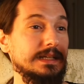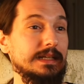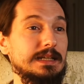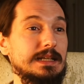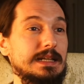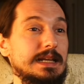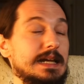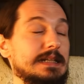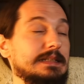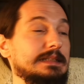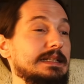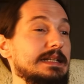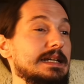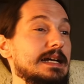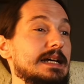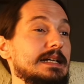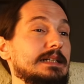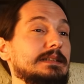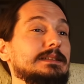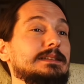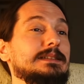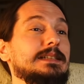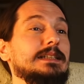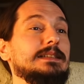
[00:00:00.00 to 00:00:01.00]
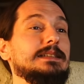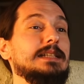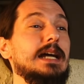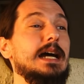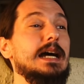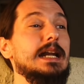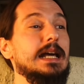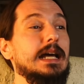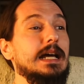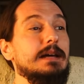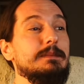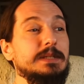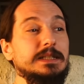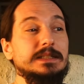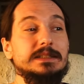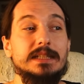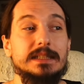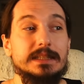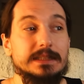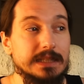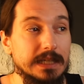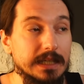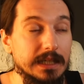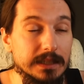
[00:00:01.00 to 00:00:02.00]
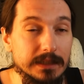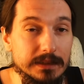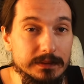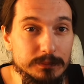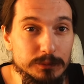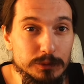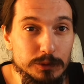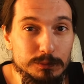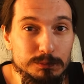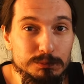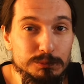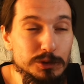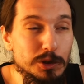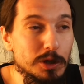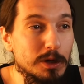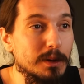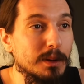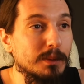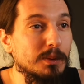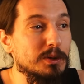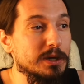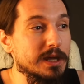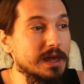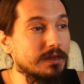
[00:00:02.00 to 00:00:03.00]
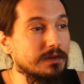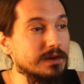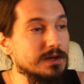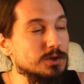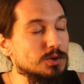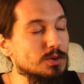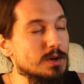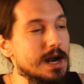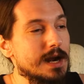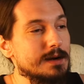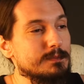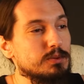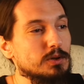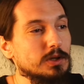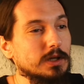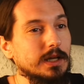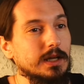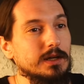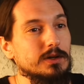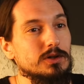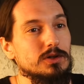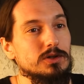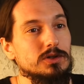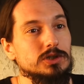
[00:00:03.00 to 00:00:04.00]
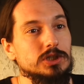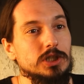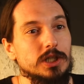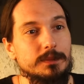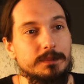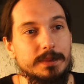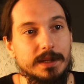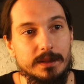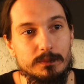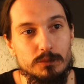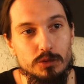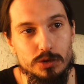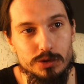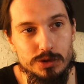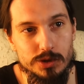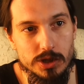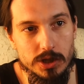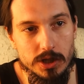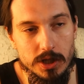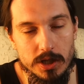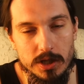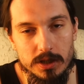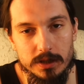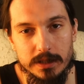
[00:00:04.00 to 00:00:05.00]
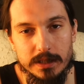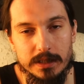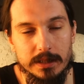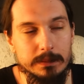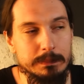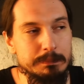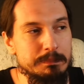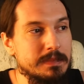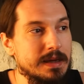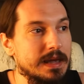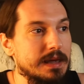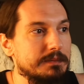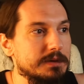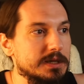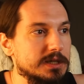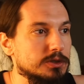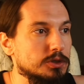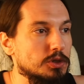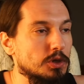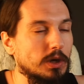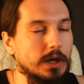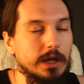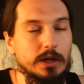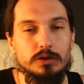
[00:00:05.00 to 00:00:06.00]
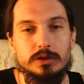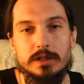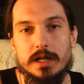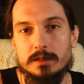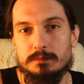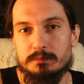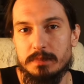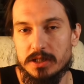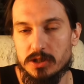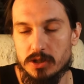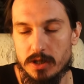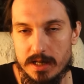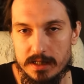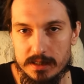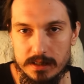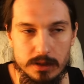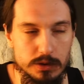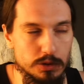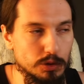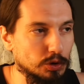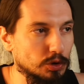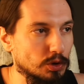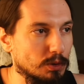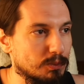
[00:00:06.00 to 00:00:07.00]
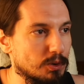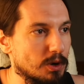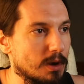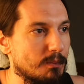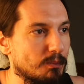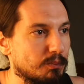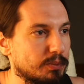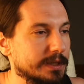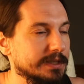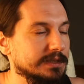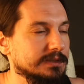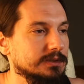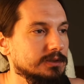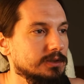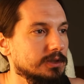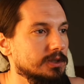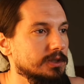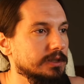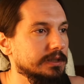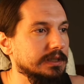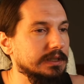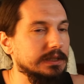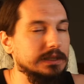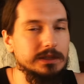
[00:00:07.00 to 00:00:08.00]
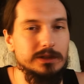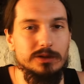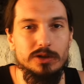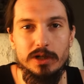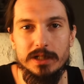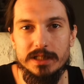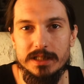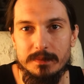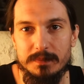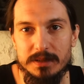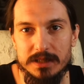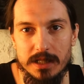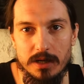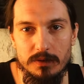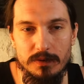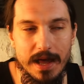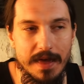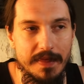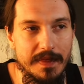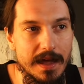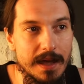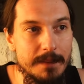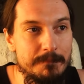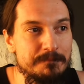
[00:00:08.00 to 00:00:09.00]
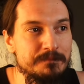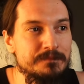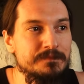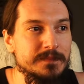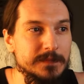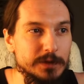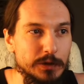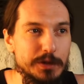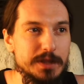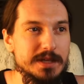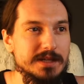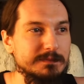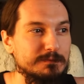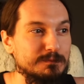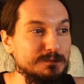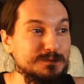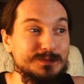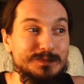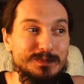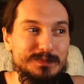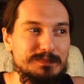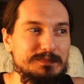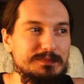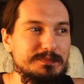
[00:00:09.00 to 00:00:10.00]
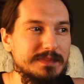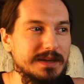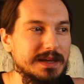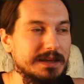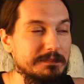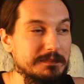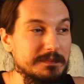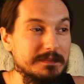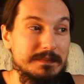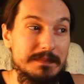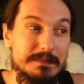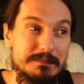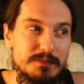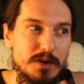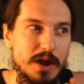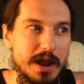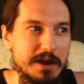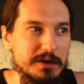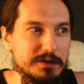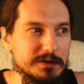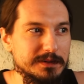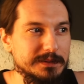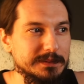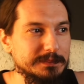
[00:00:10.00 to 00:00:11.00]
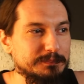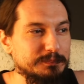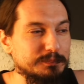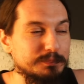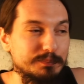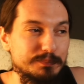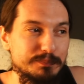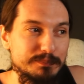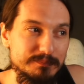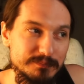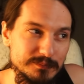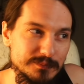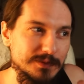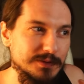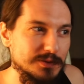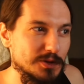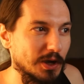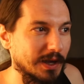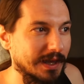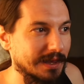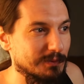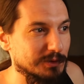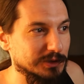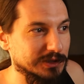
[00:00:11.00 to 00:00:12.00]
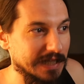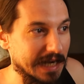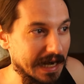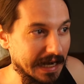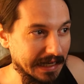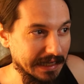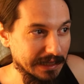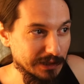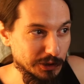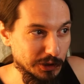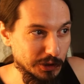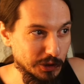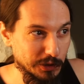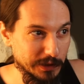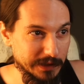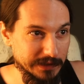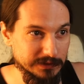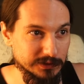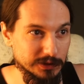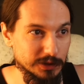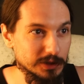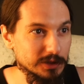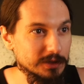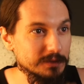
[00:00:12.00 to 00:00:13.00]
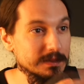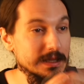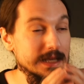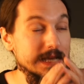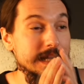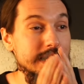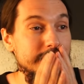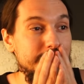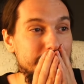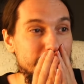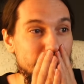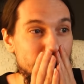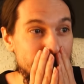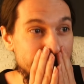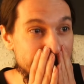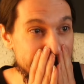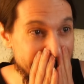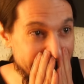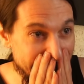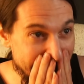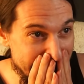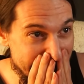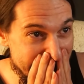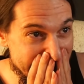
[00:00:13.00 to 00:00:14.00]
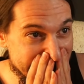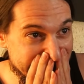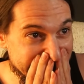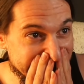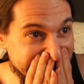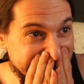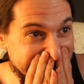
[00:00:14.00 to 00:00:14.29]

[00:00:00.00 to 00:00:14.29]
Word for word: La tía se saca la camiseta. No lo voy a censurar porque no se ve mucho y he visto que otras personas en YouTube lo han puesto y no les ha pasado nada. Entonces, bueno, eh, nos quedamos tranquilos con esto, ¿no? Pero de verdad...